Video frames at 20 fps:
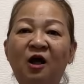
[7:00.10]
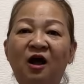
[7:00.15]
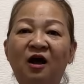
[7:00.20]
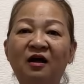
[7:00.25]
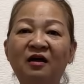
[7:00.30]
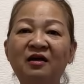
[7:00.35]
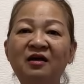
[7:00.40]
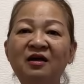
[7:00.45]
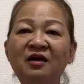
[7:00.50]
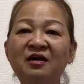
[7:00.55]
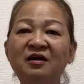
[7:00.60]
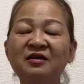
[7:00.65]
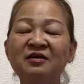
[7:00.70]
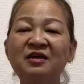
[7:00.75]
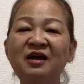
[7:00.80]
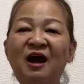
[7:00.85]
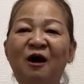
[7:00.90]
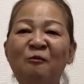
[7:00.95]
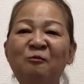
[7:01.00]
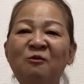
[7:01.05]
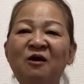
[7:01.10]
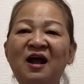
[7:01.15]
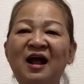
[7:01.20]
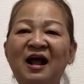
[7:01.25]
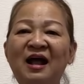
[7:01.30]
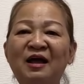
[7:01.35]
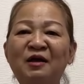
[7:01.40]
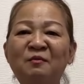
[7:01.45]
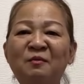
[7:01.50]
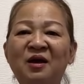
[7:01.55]
thôi chứ không có
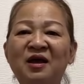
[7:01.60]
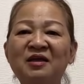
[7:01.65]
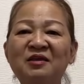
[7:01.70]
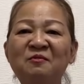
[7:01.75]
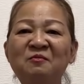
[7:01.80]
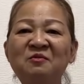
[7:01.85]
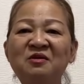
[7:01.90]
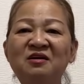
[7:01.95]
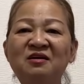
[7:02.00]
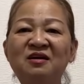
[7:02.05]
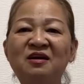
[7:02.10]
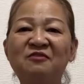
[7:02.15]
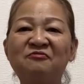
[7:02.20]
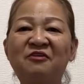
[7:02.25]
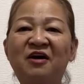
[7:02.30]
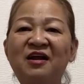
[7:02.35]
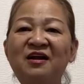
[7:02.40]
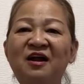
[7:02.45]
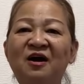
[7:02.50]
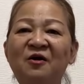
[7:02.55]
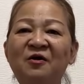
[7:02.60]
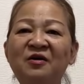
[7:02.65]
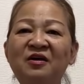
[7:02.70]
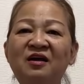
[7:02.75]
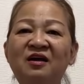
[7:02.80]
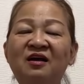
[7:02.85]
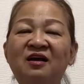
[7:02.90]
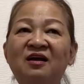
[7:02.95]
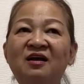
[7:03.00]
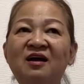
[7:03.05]
ai mà giống như là phải nói
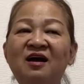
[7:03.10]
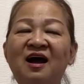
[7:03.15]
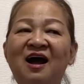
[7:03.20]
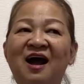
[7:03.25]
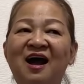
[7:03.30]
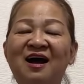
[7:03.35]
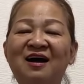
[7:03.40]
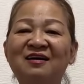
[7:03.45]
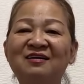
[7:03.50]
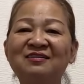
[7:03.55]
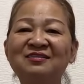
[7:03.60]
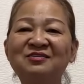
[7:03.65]
à, à,